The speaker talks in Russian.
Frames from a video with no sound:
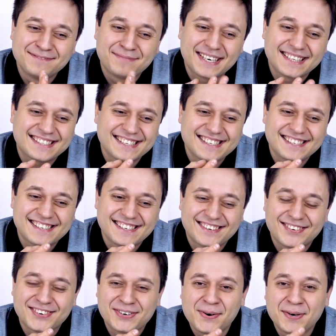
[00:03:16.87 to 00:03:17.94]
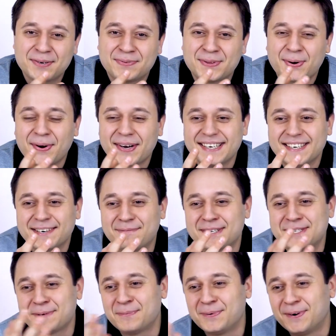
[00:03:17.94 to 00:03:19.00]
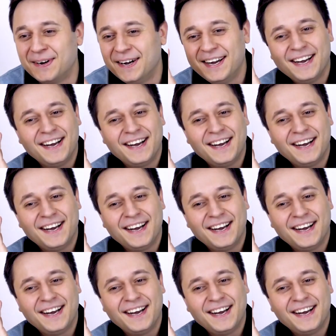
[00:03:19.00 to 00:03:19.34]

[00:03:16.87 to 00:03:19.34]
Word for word: процессор выходит в тротлинг, почему